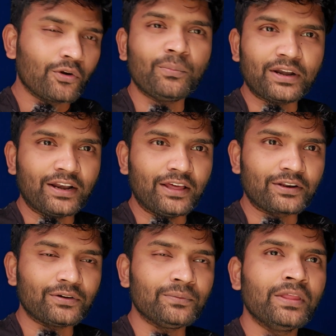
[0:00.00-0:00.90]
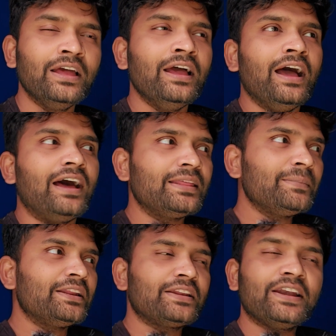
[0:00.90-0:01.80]
ரொம்ப நல்லாயிருக்கும் அதே
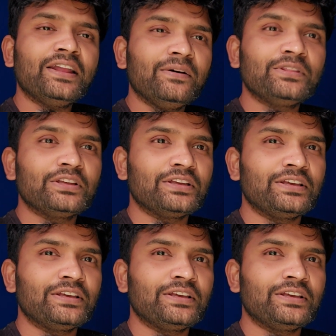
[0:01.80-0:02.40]
மாதிரி ரெண்டாவது